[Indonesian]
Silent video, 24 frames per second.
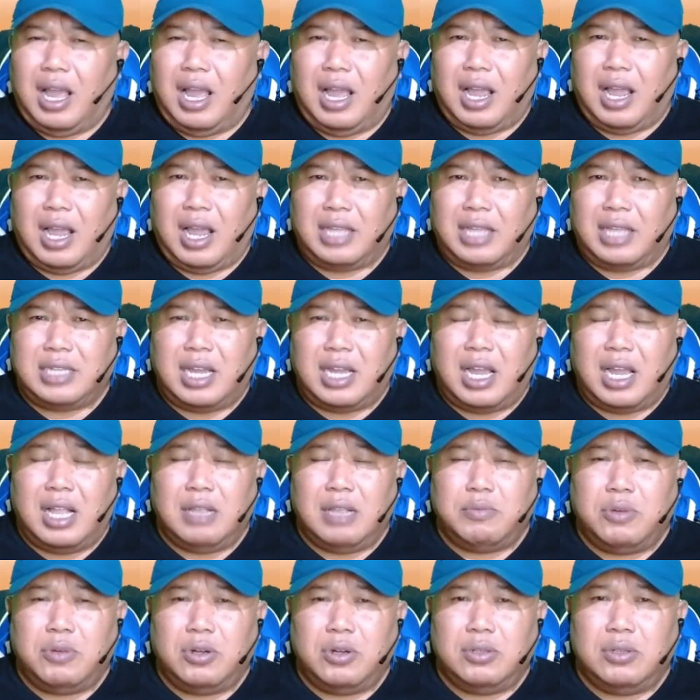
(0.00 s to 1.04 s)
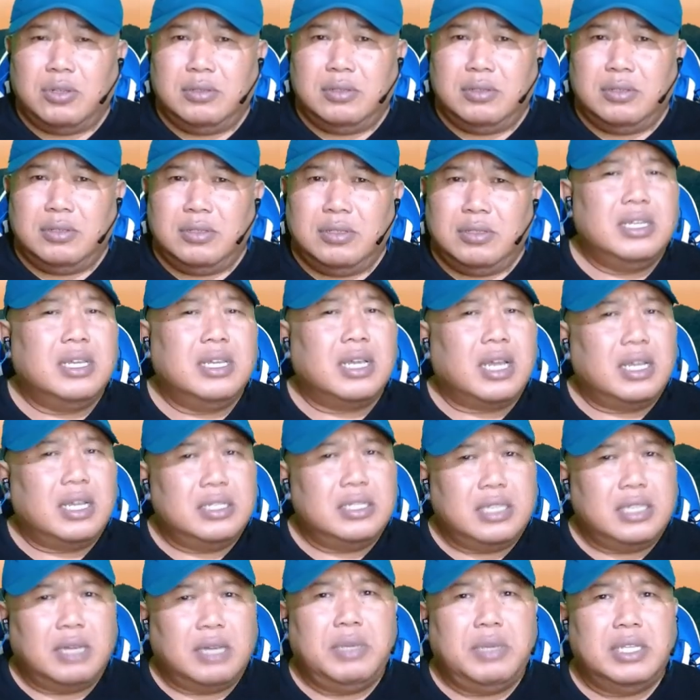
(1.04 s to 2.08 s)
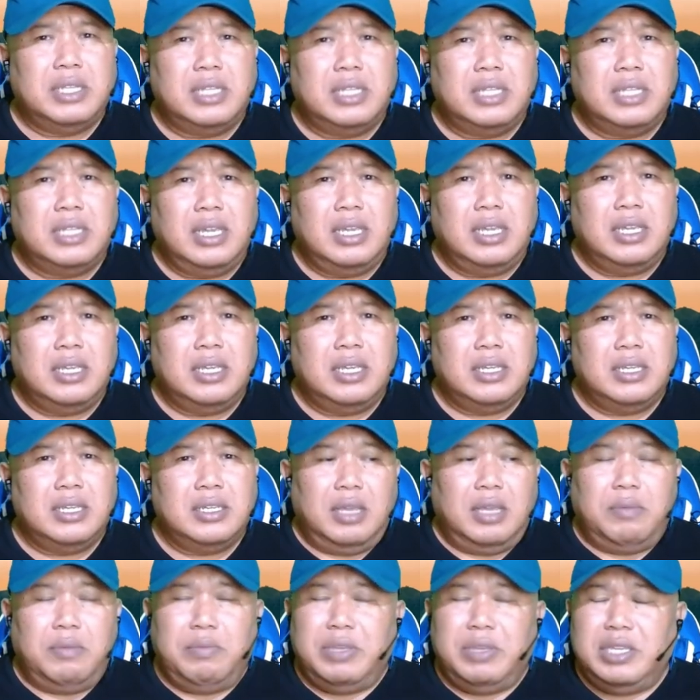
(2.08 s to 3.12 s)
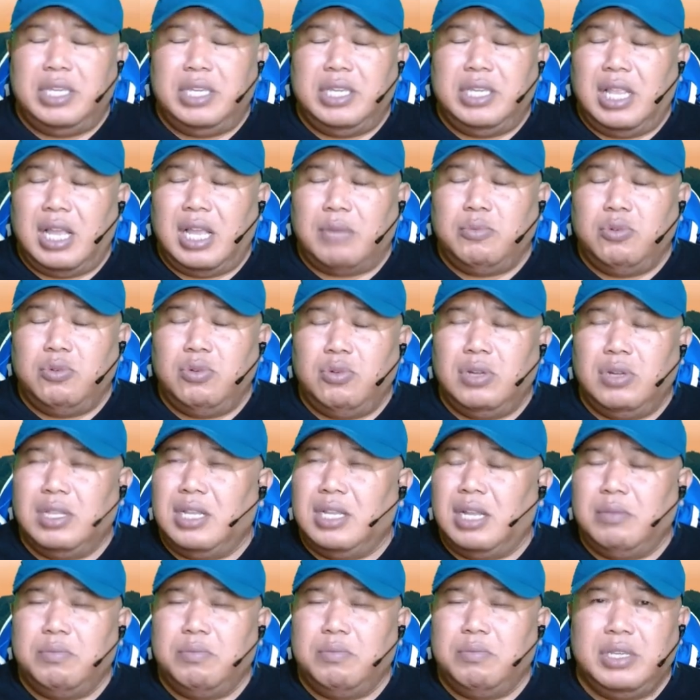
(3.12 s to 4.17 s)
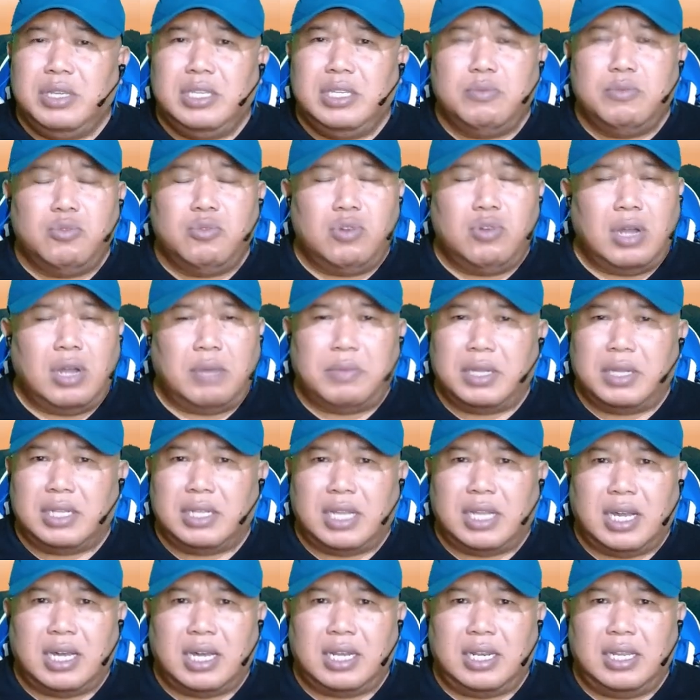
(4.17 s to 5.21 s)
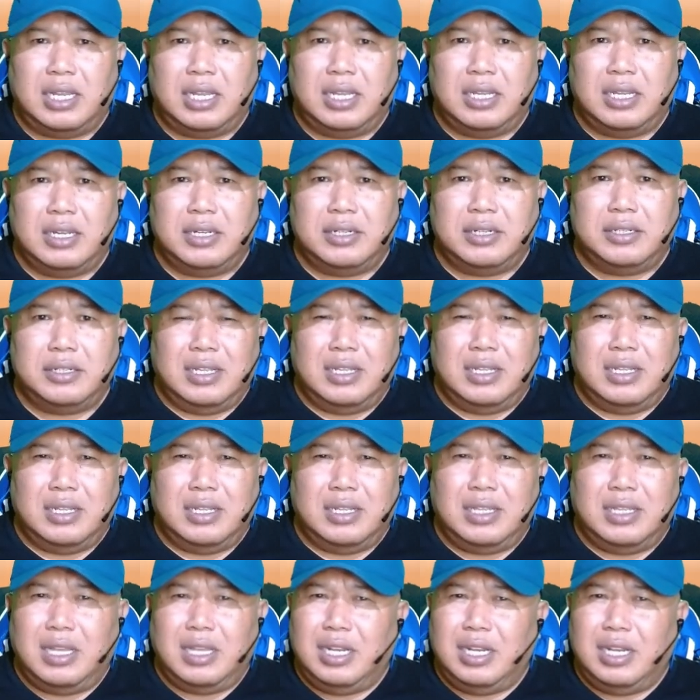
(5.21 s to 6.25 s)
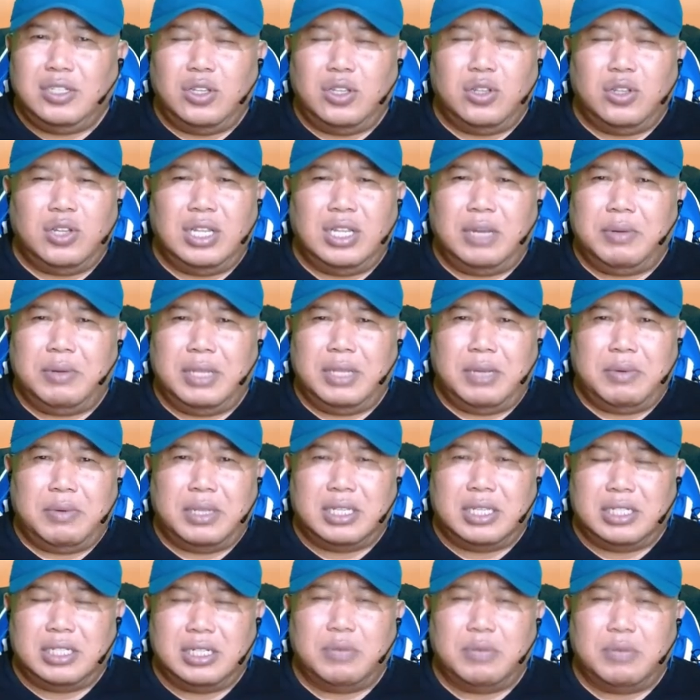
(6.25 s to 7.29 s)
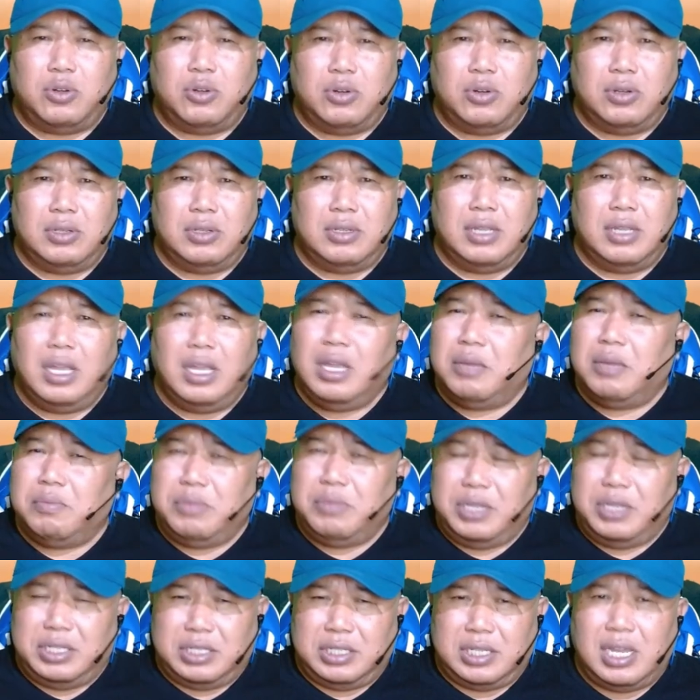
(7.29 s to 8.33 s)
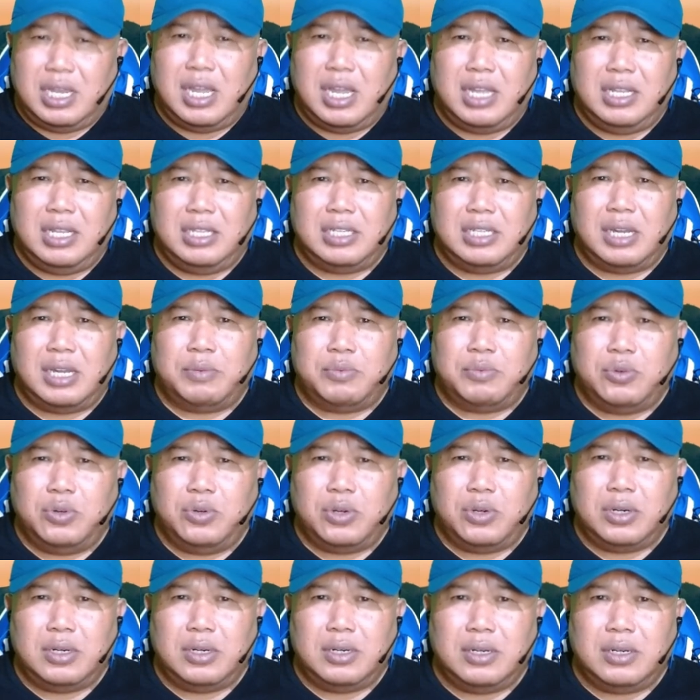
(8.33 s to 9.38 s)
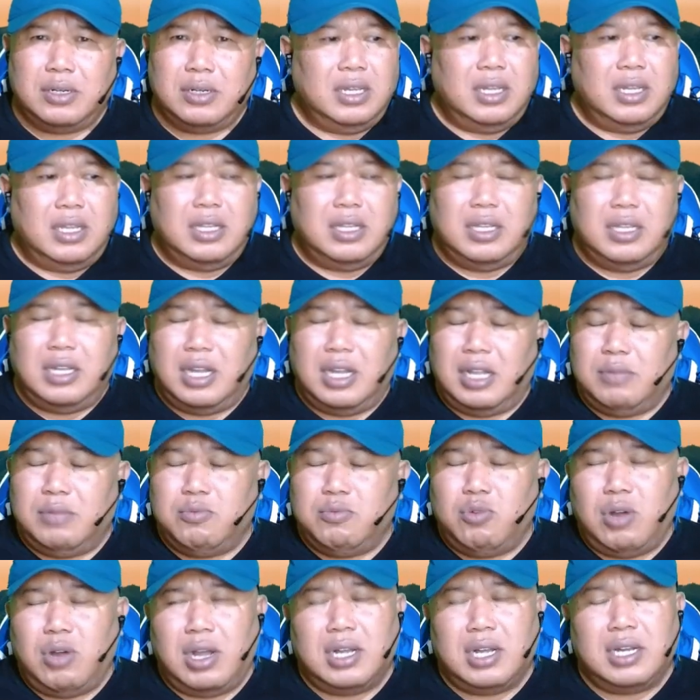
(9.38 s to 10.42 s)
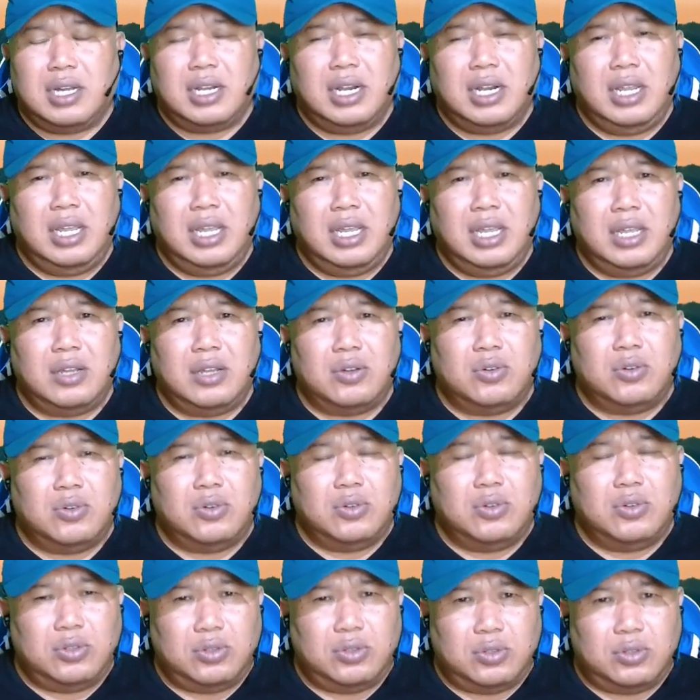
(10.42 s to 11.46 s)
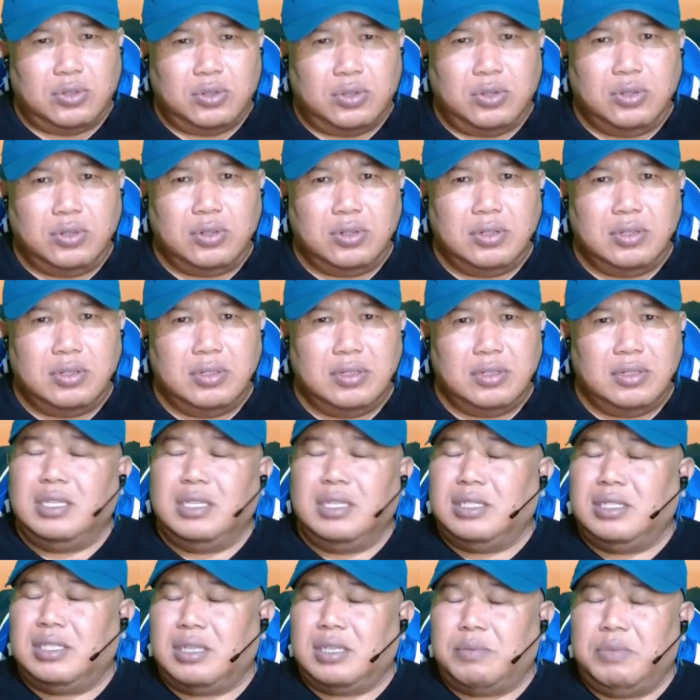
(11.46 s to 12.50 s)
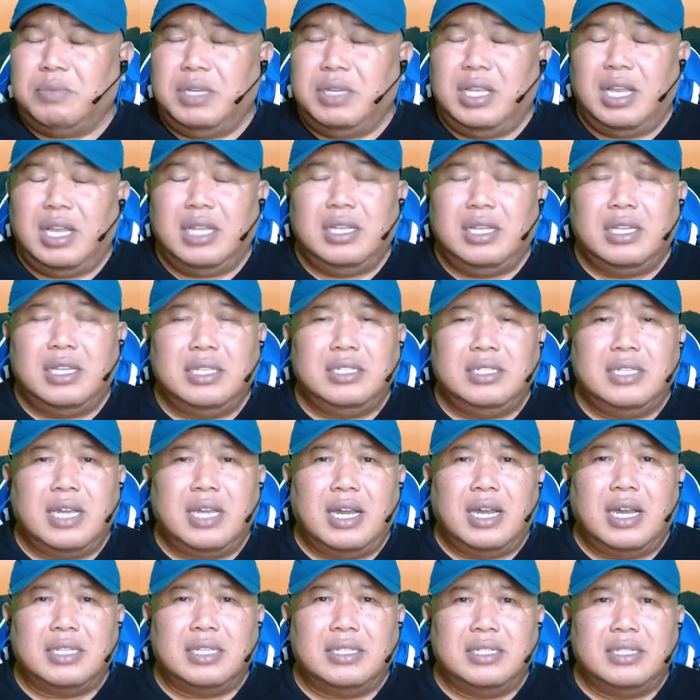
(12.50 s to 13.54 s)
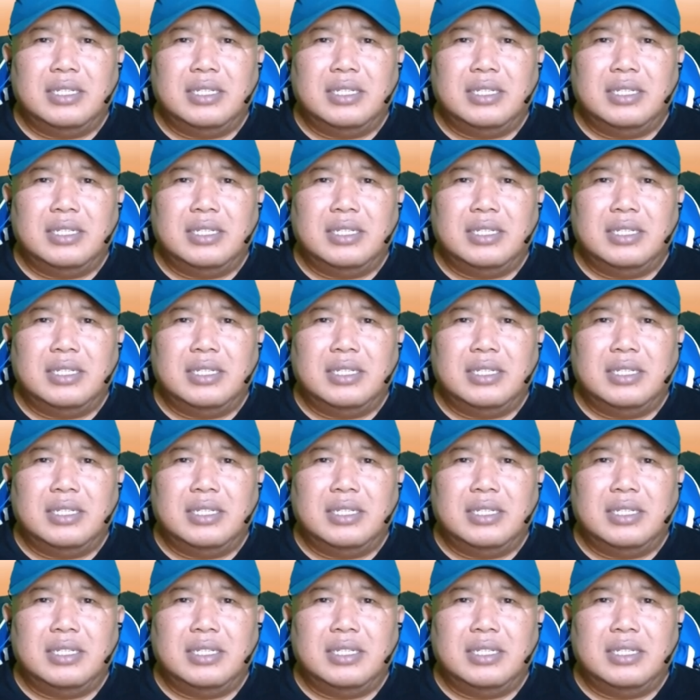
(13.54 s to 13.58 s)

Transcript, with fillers: kacang almond, kacang mete, biji labu, dan biji bunga matahari. Dari contoh nama-nama tersebut, bisa dicampur dengan buah kering untuk camilan lezat